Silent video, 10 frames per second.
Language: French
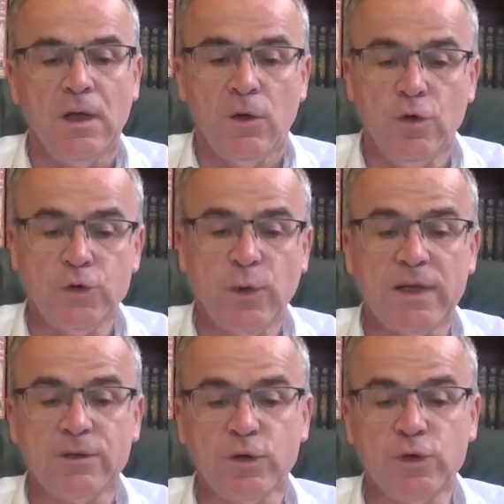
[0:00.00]
Le soir,
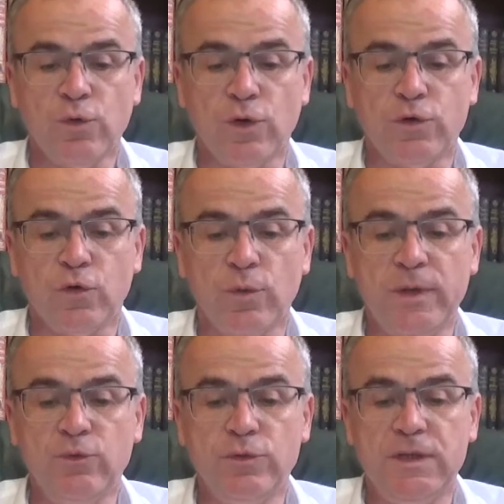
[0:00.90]
la tension retombe
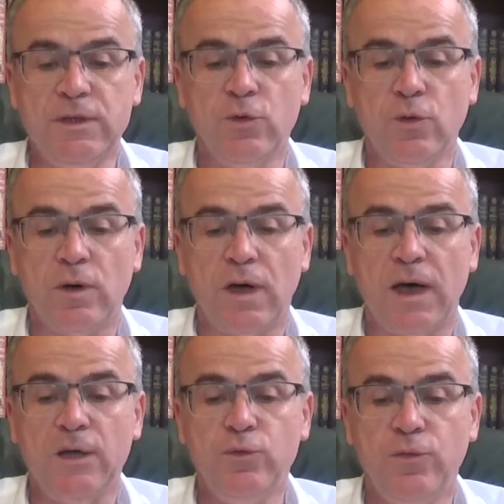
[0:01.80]
et nous dînons
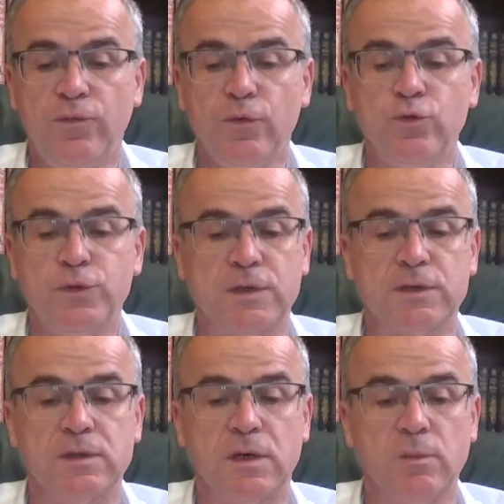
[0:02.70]
à nouveau tous
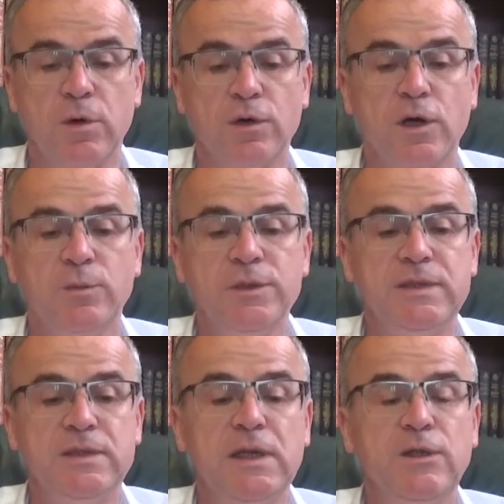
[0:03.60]
ensemble, comme
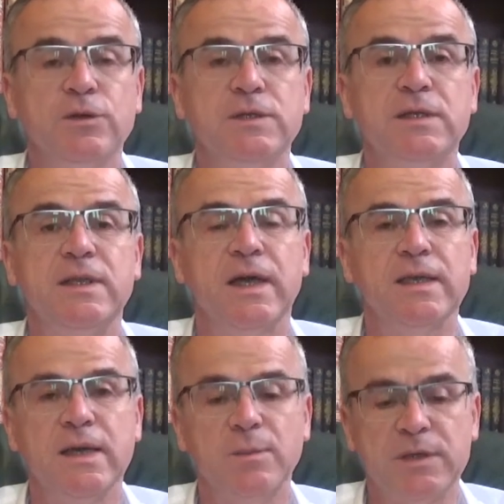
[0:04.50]
s'il ne s'était
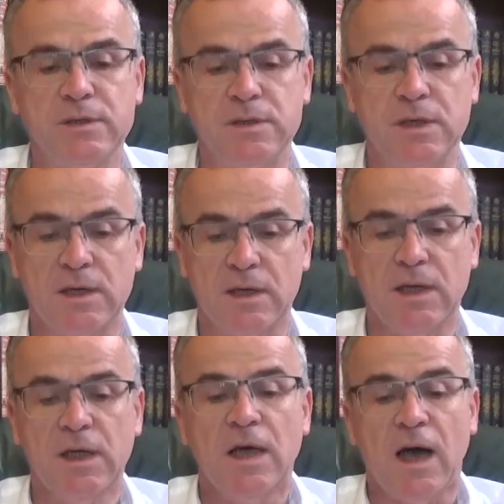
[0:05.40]
rien passé.
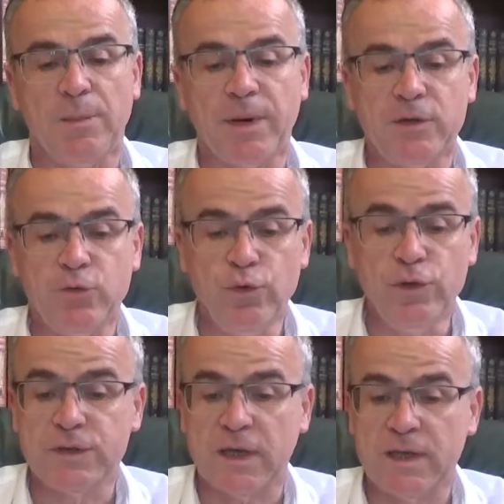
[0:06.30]
Après tout, il
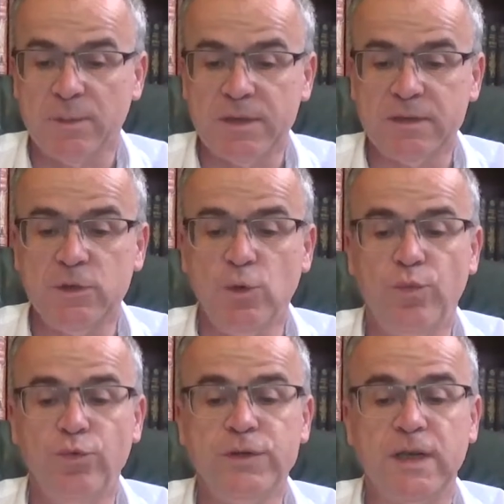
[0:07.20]
ne s'est rien passé de
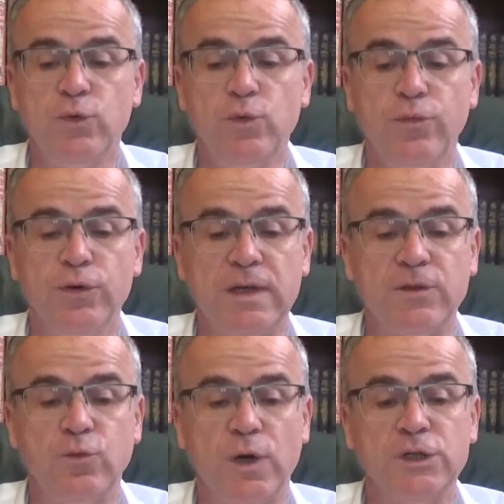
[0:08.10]
plus qu'un nouveau
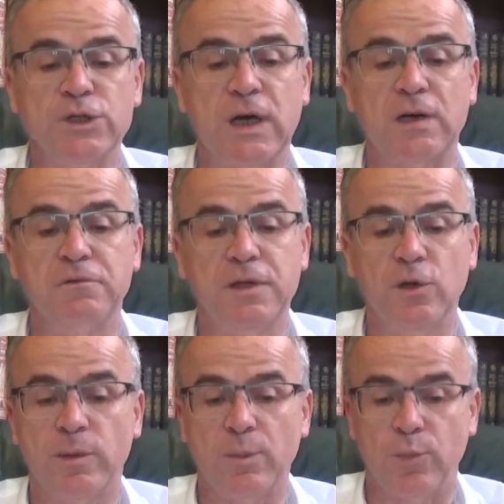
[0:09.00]
tatouage gravé
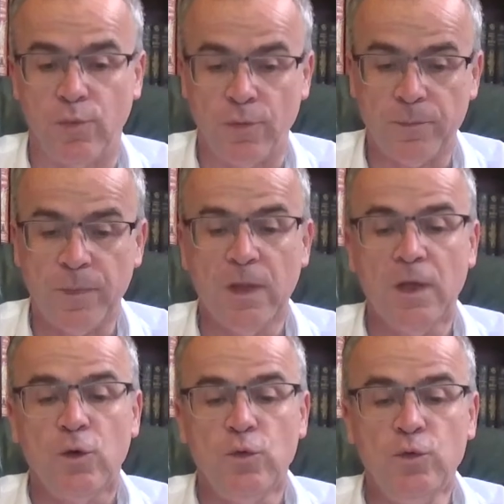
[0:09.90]
dans ma peau.
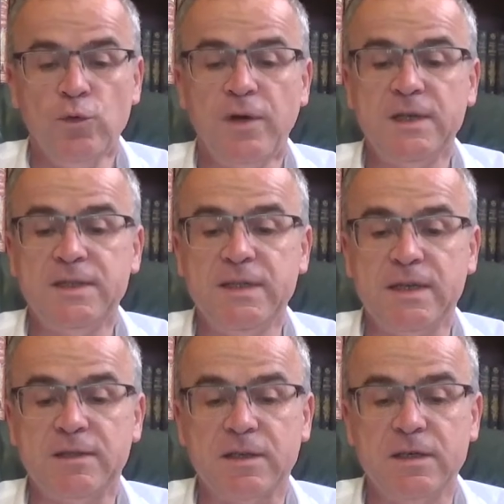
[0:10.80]
Une nouvelle
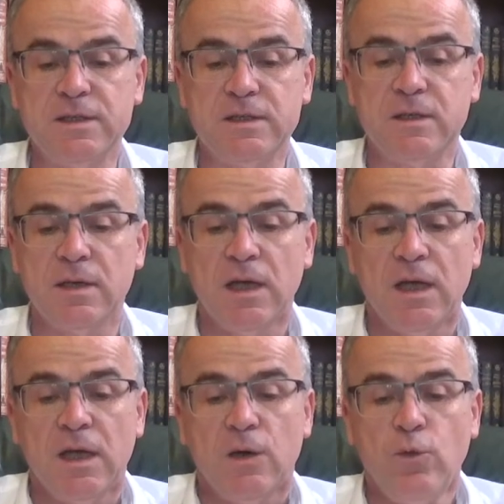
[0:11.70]
cicatrice,
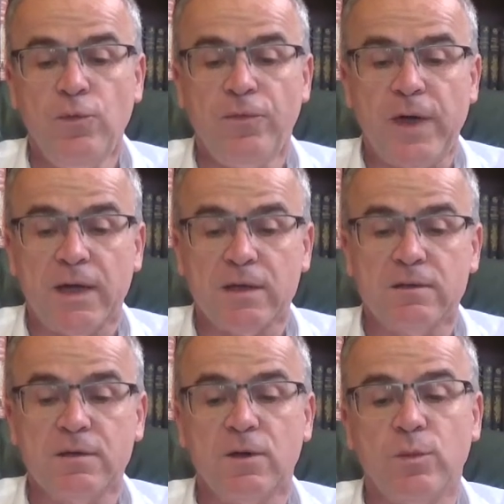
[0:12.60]

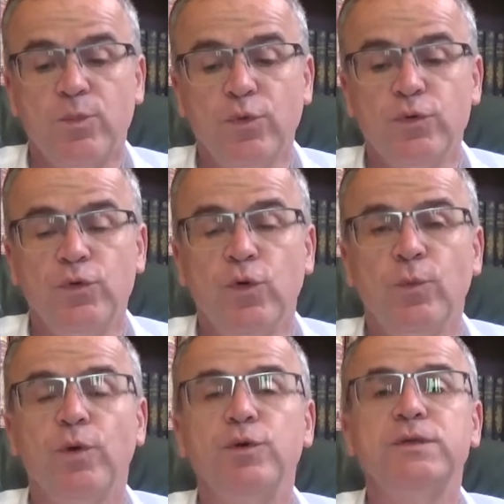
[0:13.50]
ouverte pour de
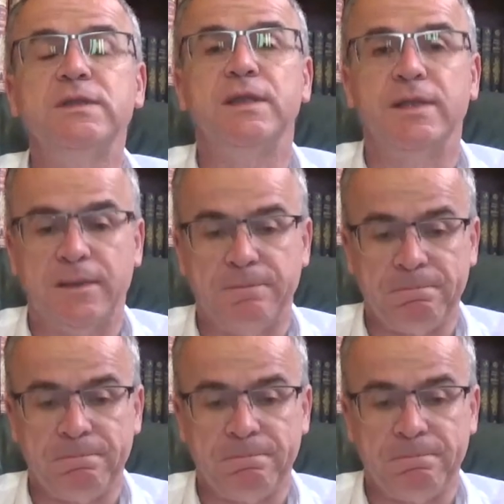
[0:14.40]
nombreuses années.